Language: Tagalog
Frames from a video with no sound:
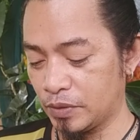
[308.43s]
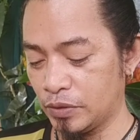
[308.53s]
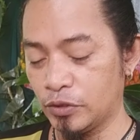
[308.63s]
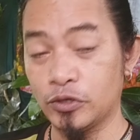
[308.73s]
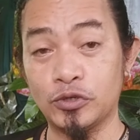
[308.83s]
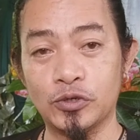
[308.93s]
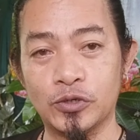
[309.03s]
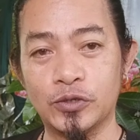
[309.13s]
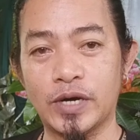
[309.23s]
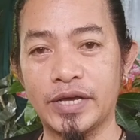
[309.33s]

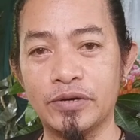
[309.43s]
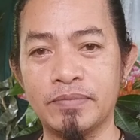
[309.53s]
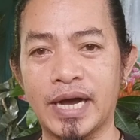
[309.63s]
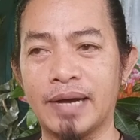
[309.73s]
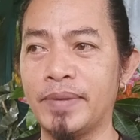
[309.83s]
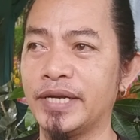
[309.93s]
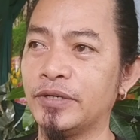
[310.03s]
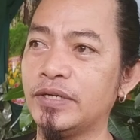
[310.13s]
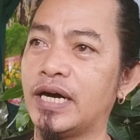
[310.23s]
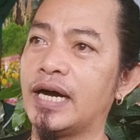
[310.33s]
so ayun mga kabay
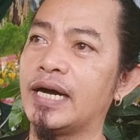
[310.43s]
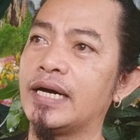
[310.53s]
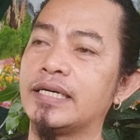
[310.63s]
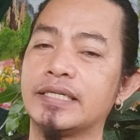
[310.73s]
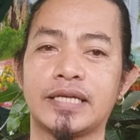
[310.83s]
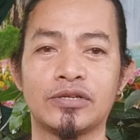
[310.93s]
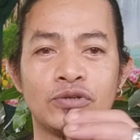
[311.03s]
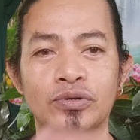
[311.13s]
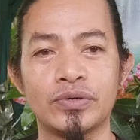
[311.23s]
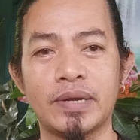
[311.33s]
no uh, sa
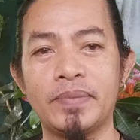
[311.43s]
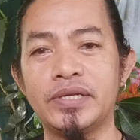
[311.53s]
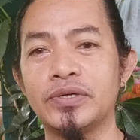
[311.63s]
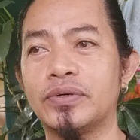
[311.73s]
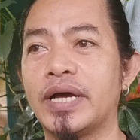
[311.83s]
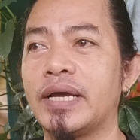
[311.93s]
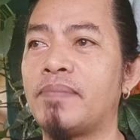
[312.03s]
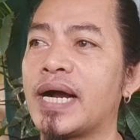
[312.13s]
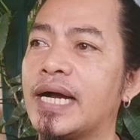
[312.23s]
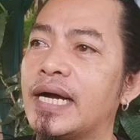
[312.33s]
susunod na video eh
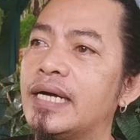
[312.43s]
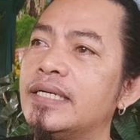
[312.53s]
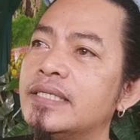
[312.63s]
baka